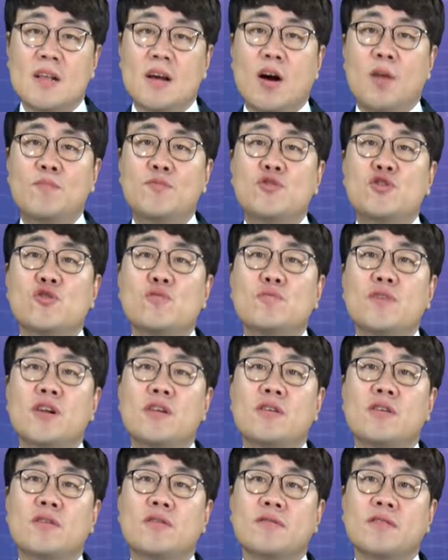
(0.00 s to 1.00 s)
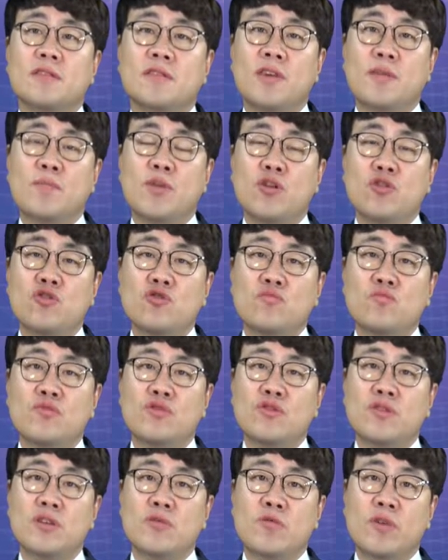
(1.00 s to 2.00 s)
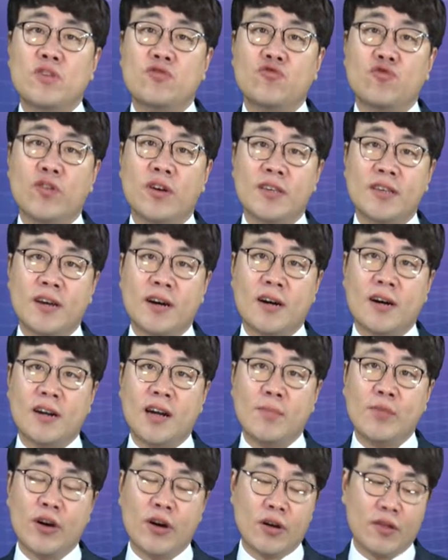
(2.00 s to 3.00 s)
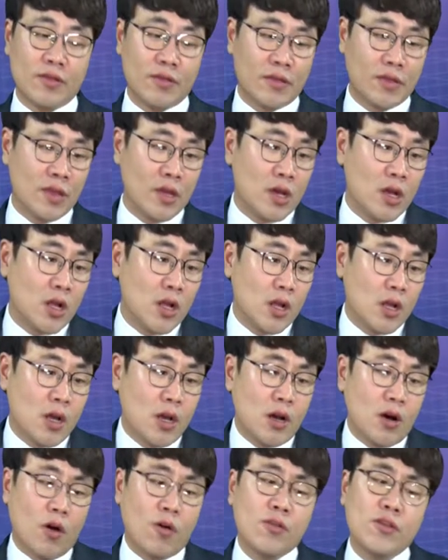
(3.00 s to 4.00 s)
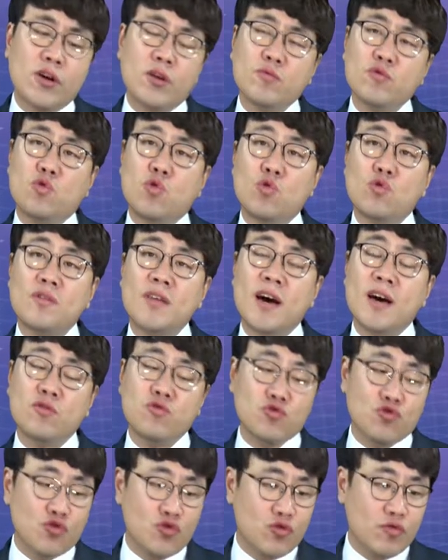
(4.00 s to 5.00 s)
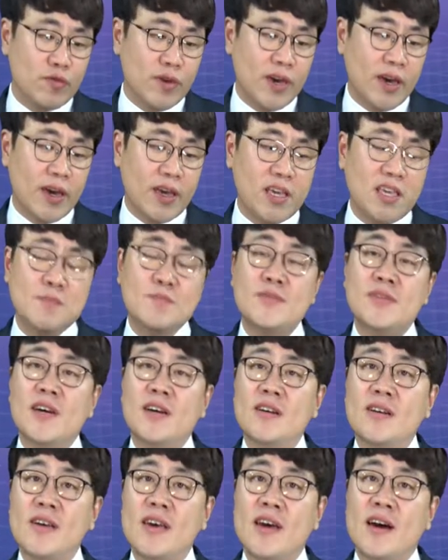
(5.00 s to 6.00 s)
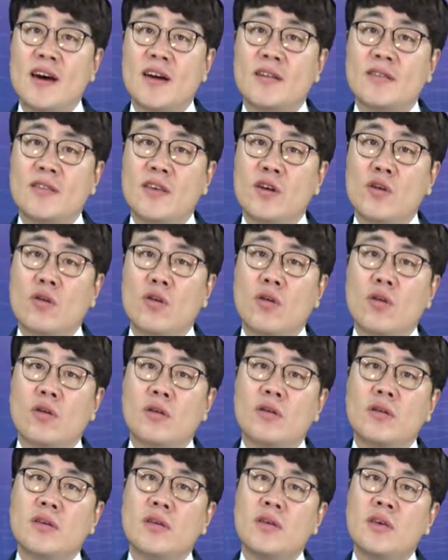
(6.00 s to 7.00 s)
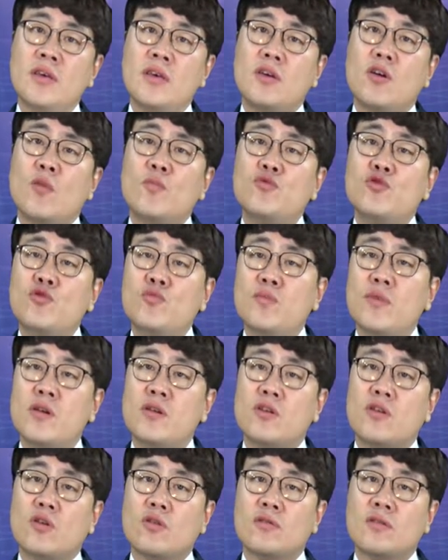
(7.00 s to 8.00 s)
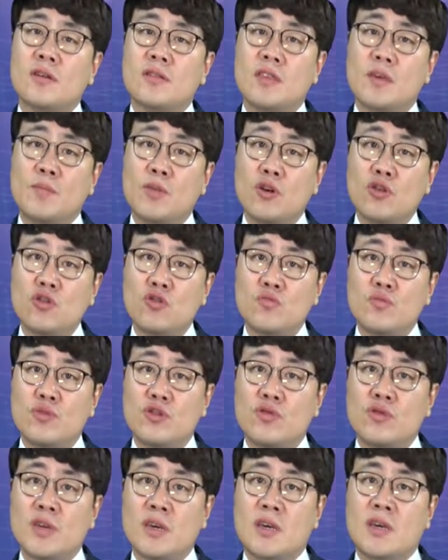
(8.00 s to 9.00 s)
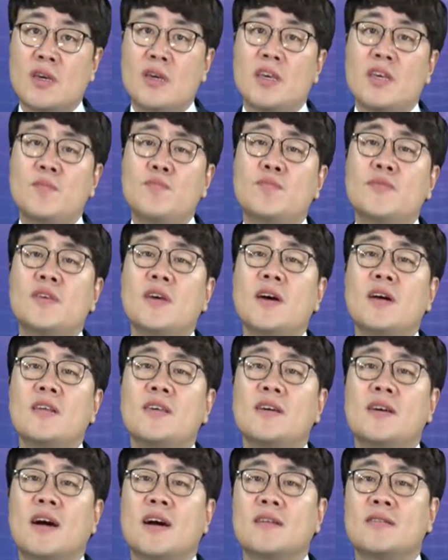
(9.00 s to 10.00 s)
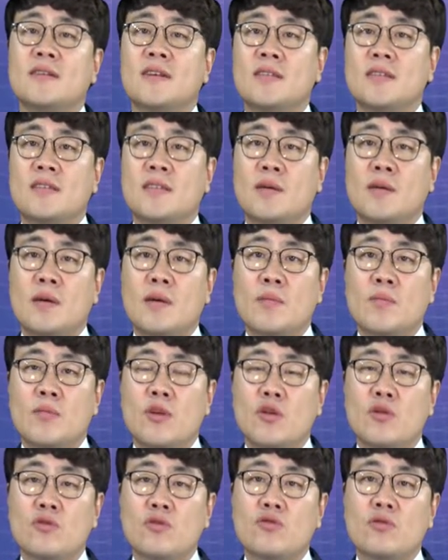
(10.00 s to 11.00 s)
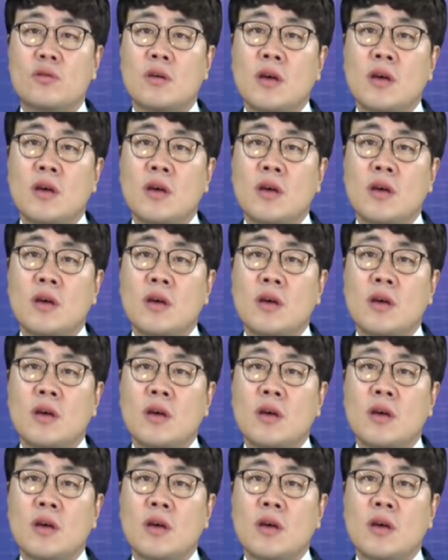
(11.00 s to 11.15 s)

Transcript: 업종별 경영상태 평균 비율이 왜 중요하냐라면 건설업은 공사 수주를 위해 입찰을 해야 하는데요. 이 업종별 경영상태 평균 비율이 입찰이 가능한 평,